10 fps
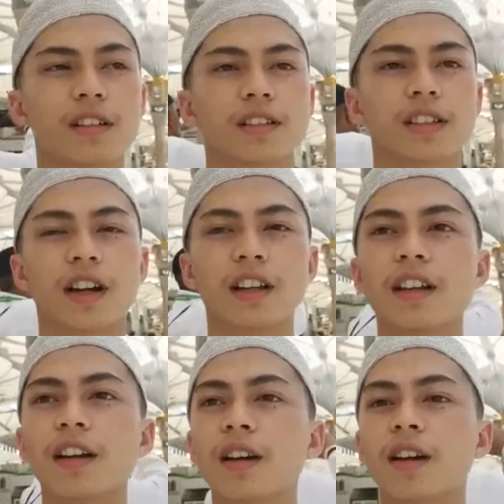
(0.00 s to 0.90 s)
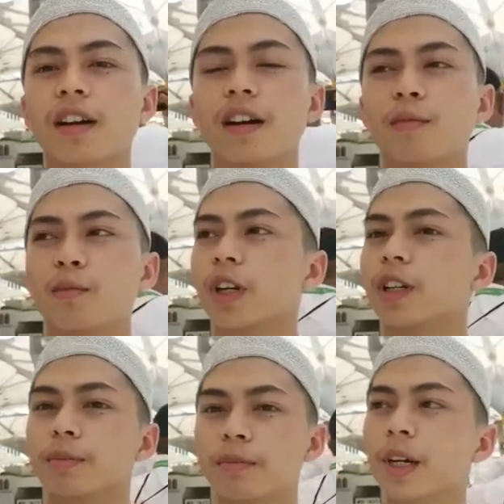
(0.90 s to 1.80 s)
sebenarnya buat
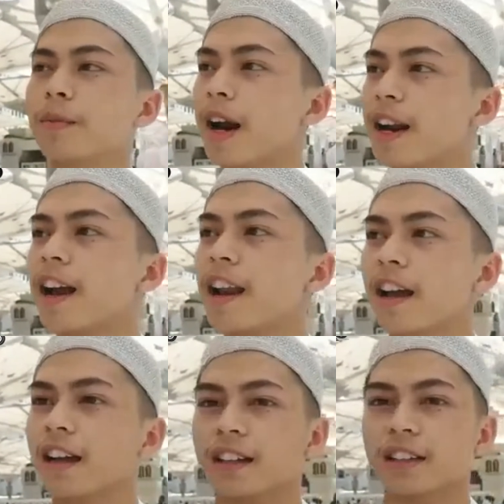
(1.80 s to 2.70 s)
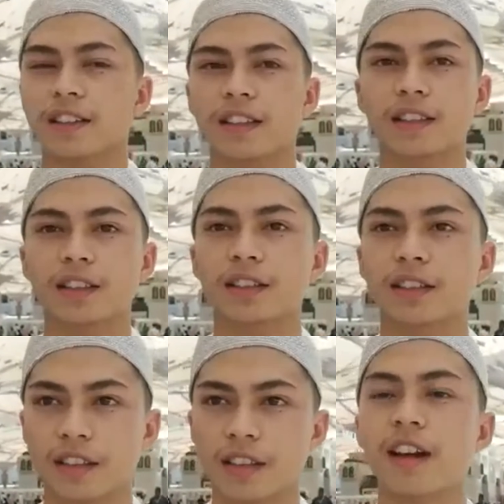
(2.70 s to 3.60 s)
beribadah lah Abung gitu,
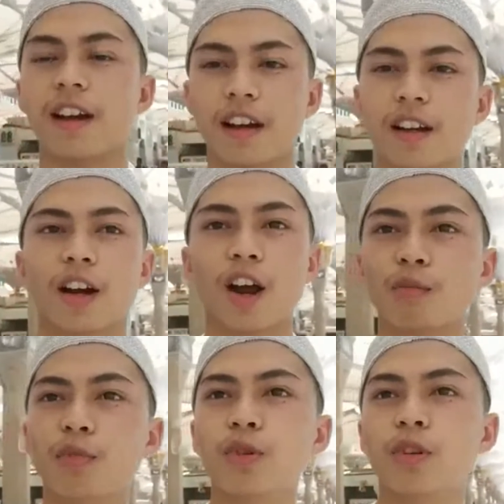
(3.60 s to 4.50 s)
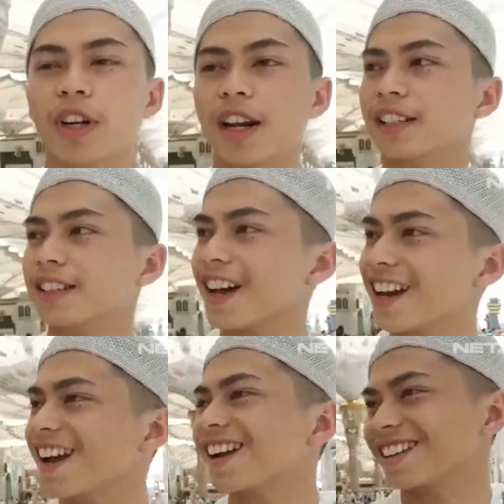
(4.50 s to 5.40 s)
ya iya abung dari sekarang